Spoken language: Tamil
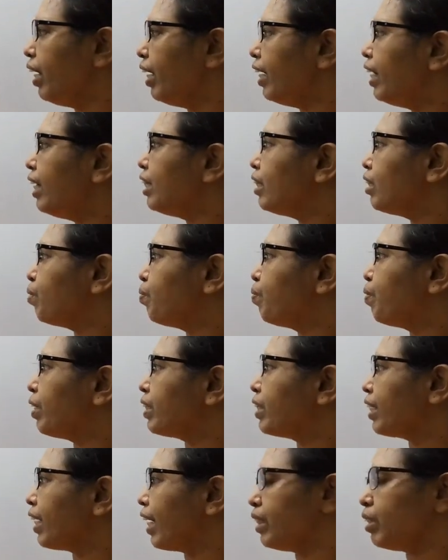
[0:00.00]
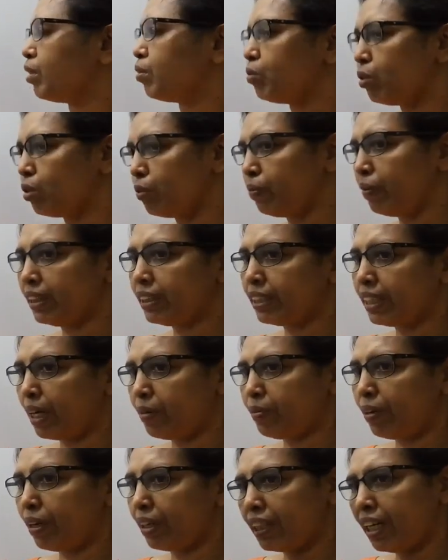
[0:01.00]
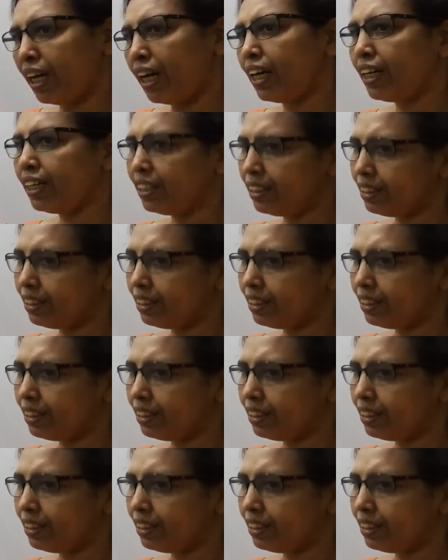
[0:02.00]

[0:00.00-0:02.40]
லென்த் பிரெத் ஹைட் மூணுமே சேமாக இருந்தால்